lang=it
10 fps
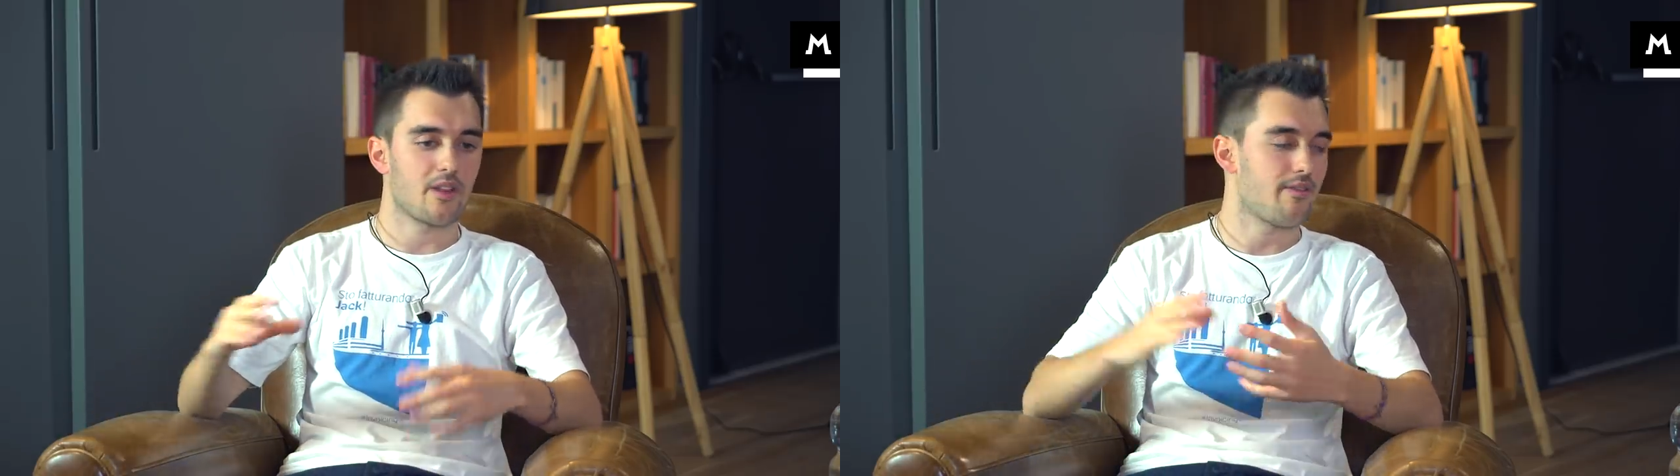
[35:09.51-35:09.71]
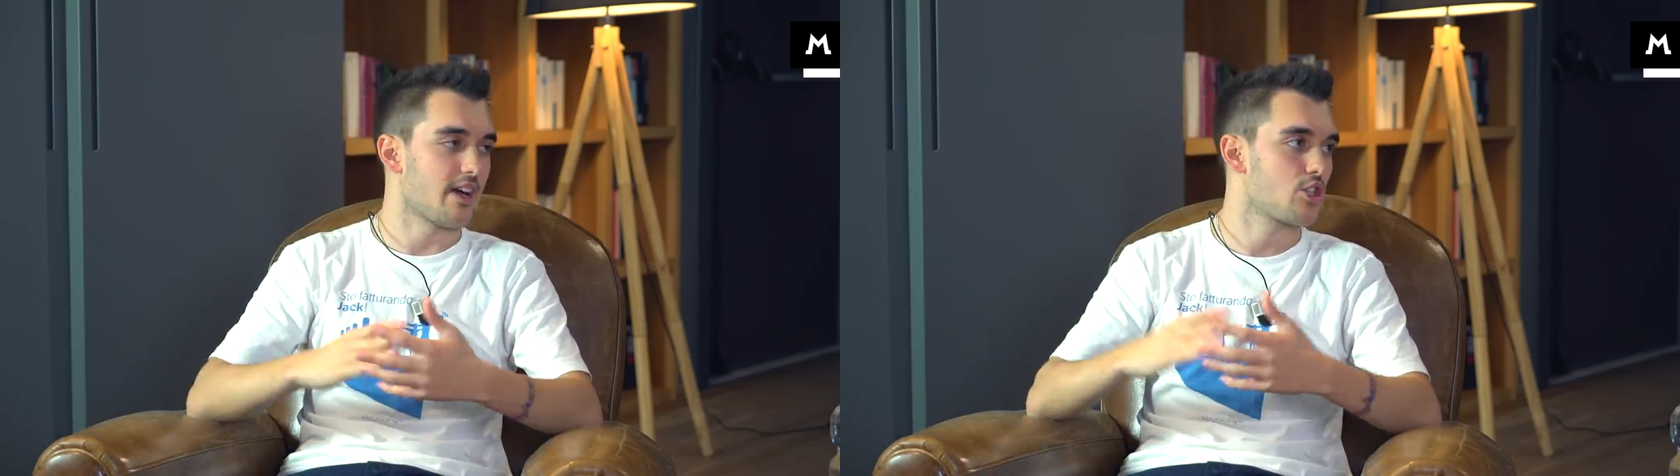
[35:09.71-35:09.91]

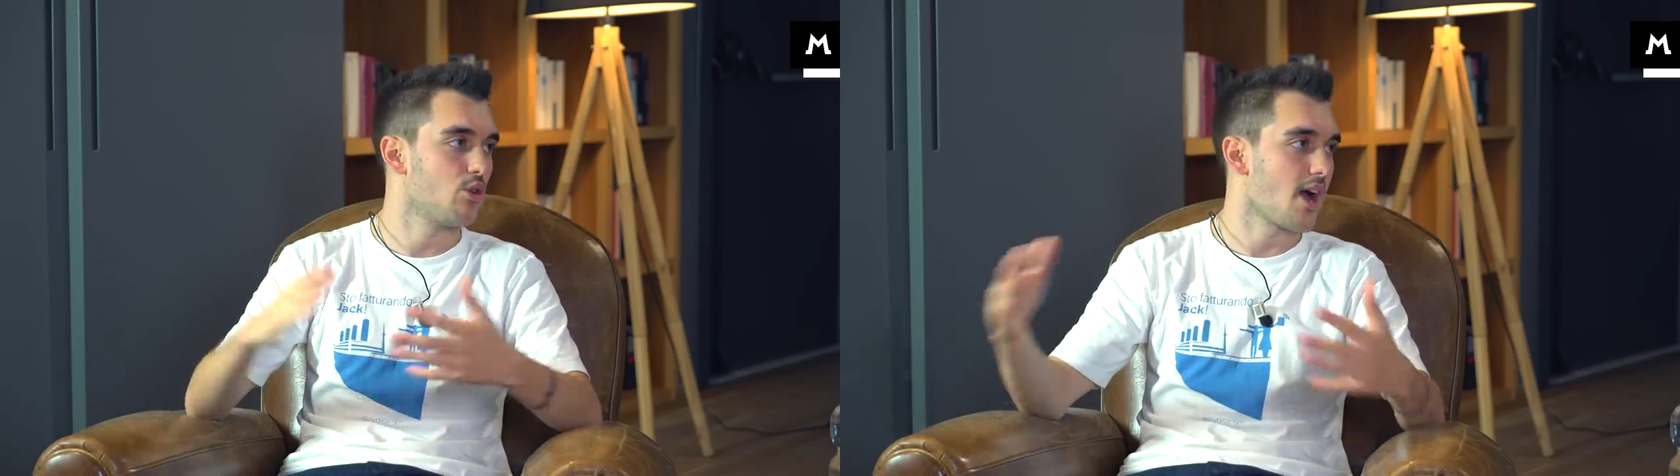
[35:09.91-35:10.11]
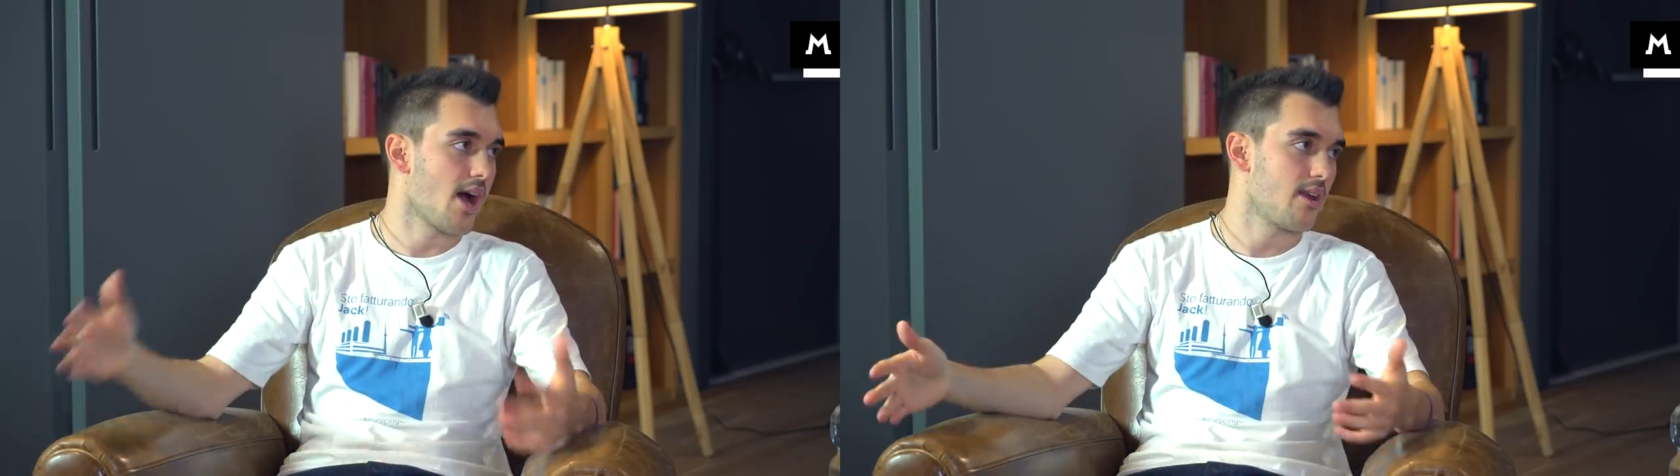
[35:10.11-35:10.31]
fasce
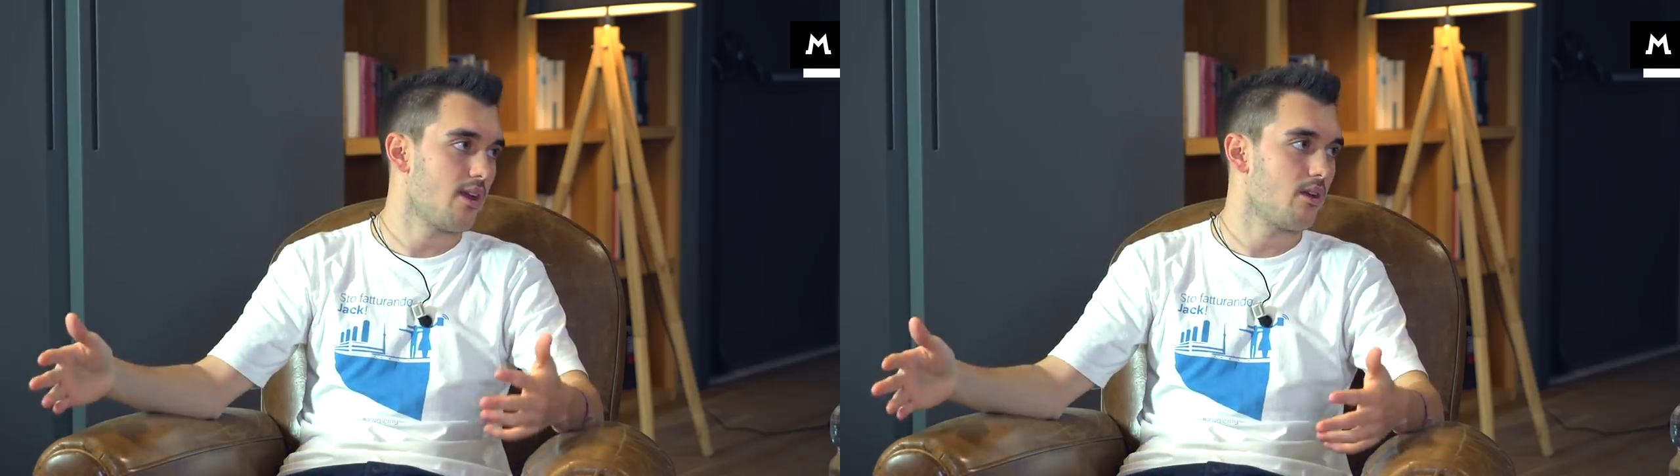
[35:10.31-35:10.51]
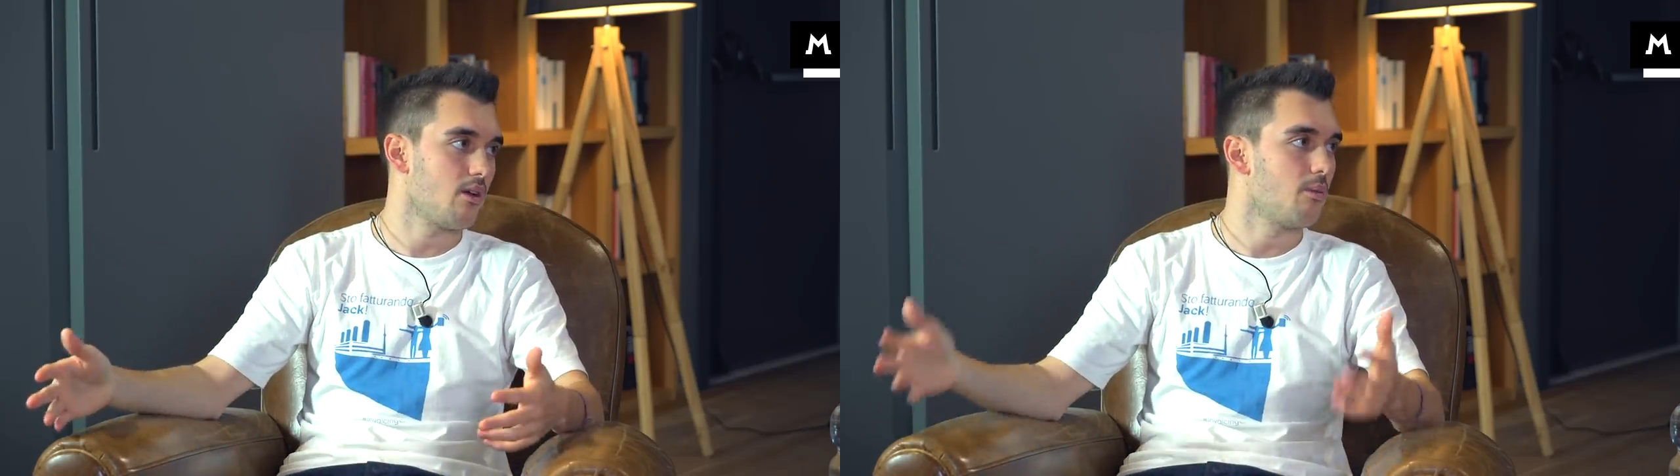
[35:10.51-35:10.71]

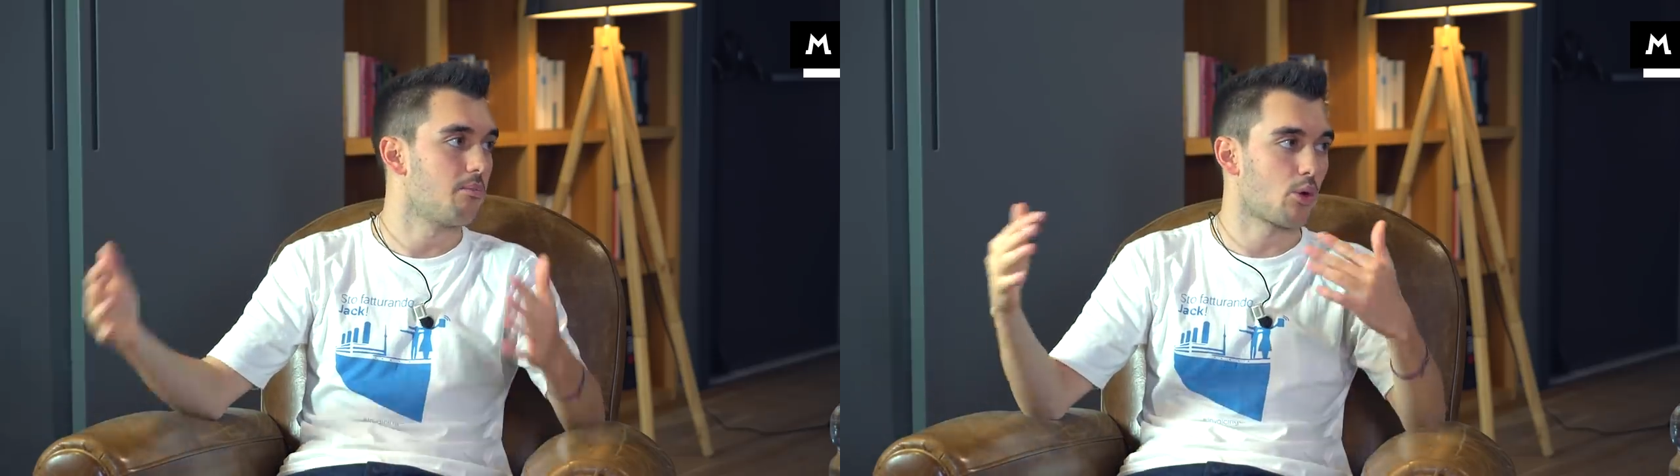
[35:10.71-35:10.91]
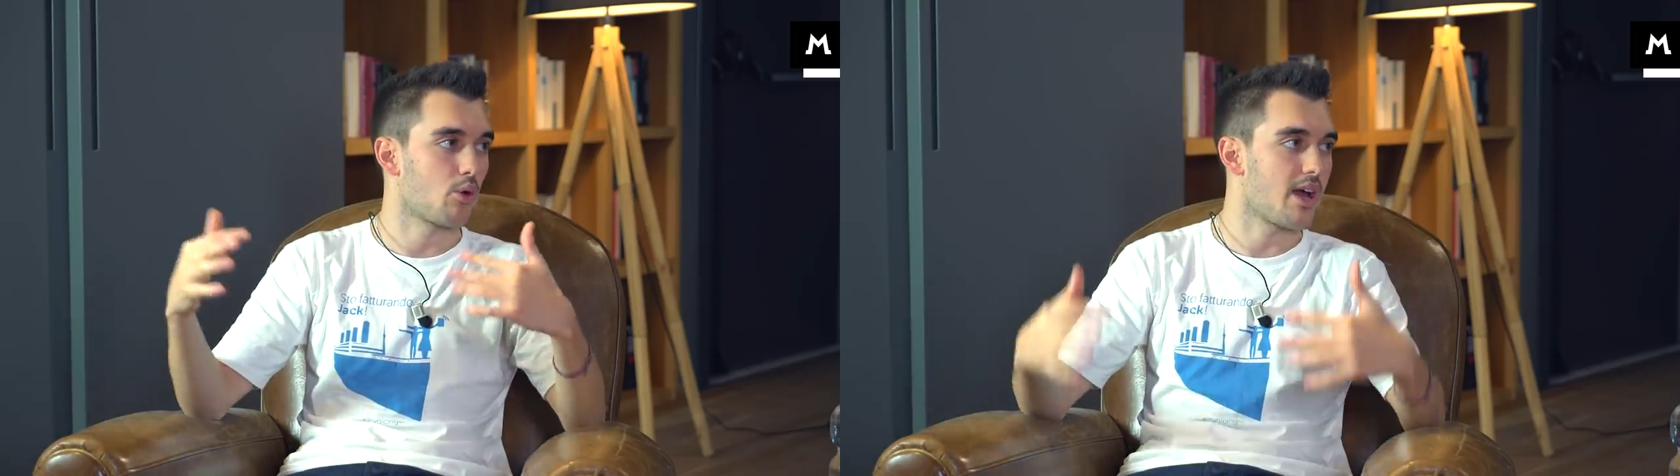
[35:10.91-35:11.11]
orarie,
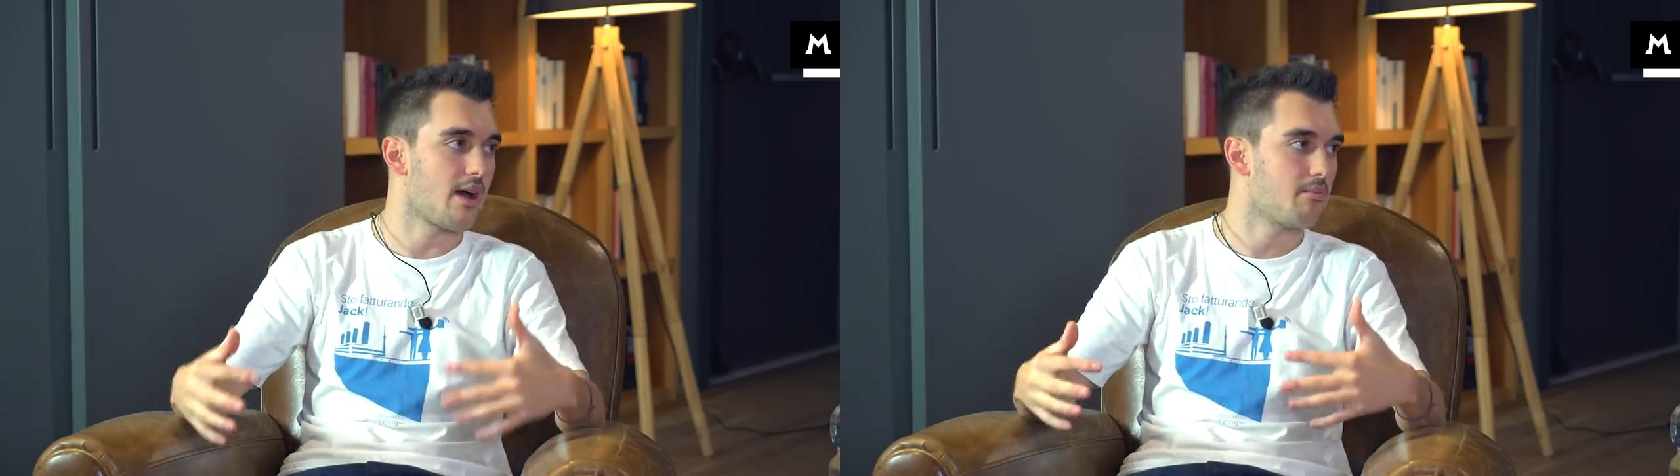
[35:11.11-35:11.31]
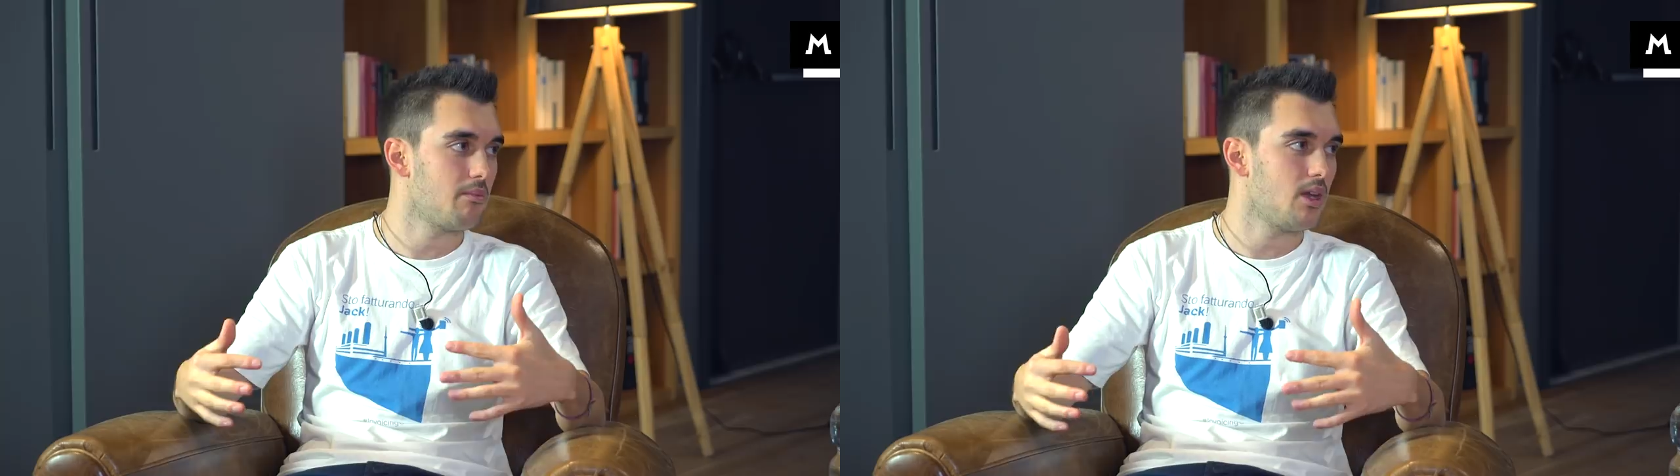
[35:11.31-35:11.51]

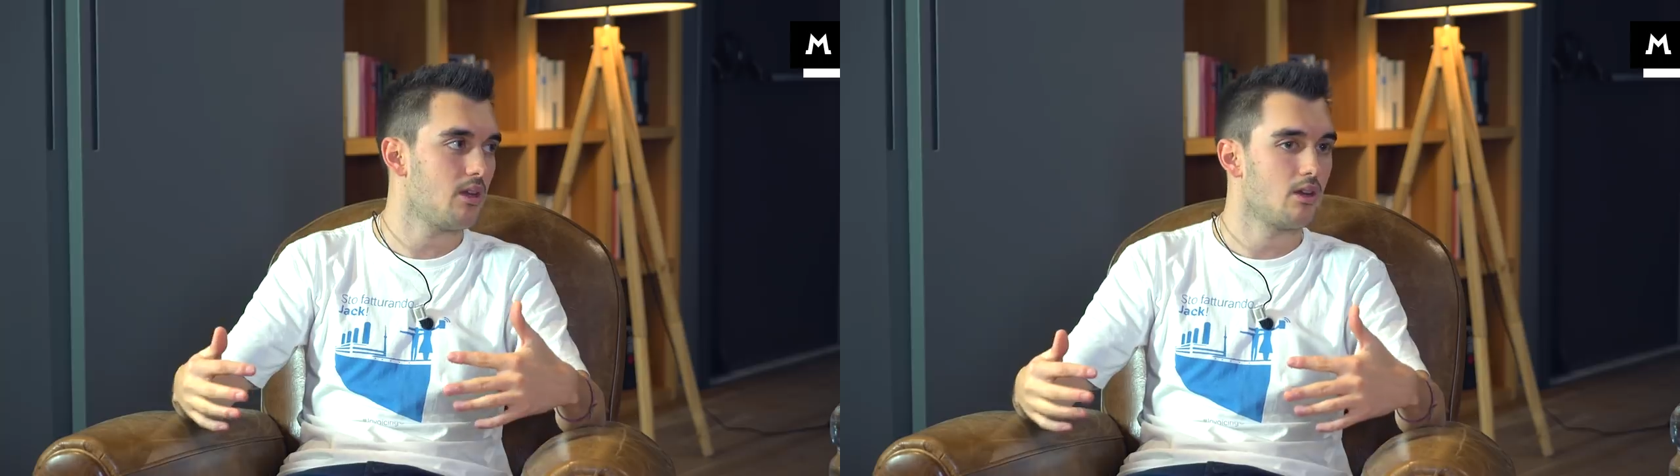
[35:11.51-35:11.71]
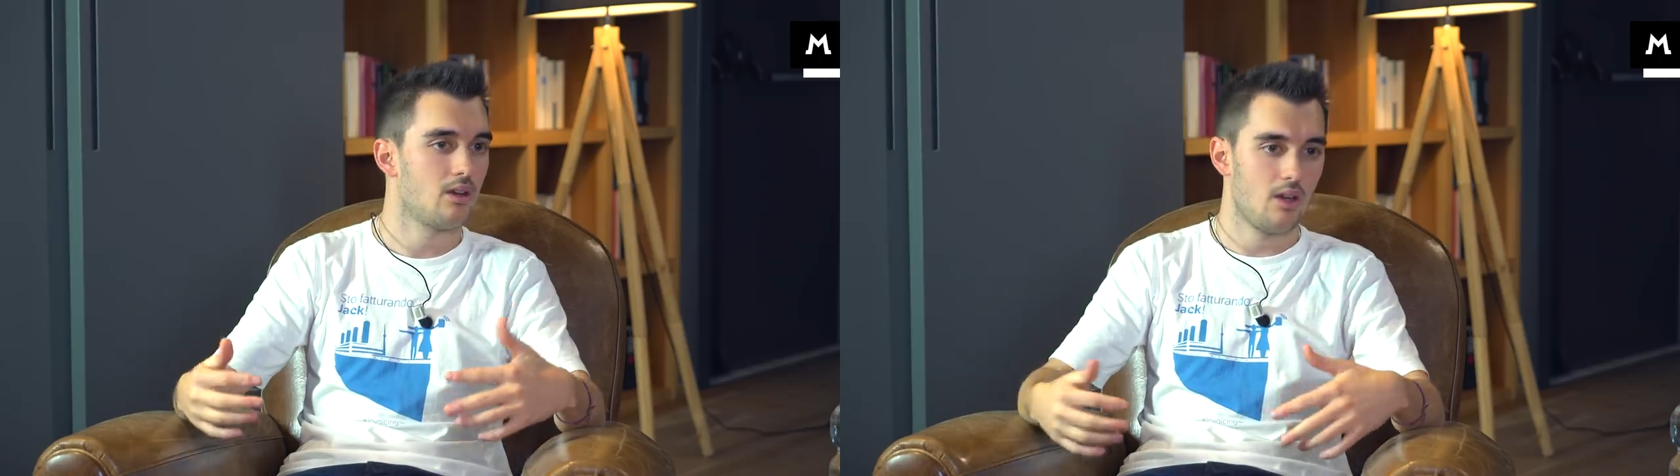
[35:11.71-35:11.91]
programmi